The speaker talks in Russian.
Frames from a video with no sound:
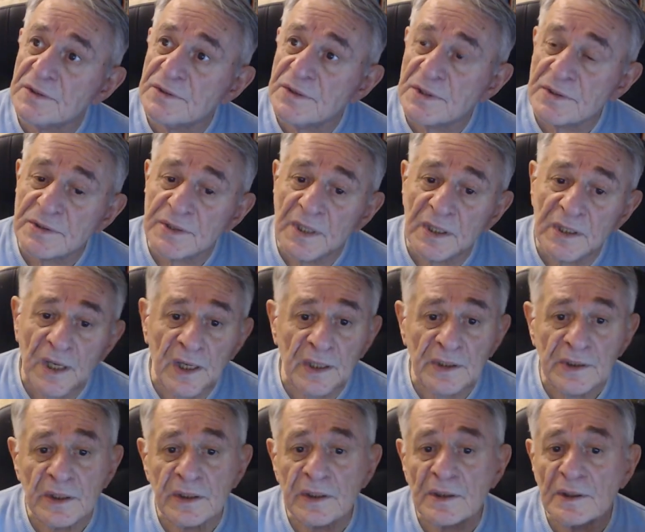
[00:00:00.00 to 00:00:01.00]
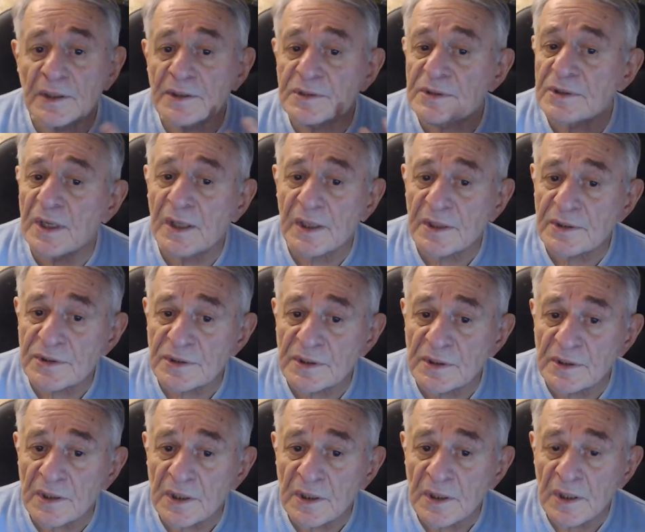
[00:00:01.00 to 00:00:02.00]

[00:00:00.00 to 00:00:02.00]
состояние релаксации,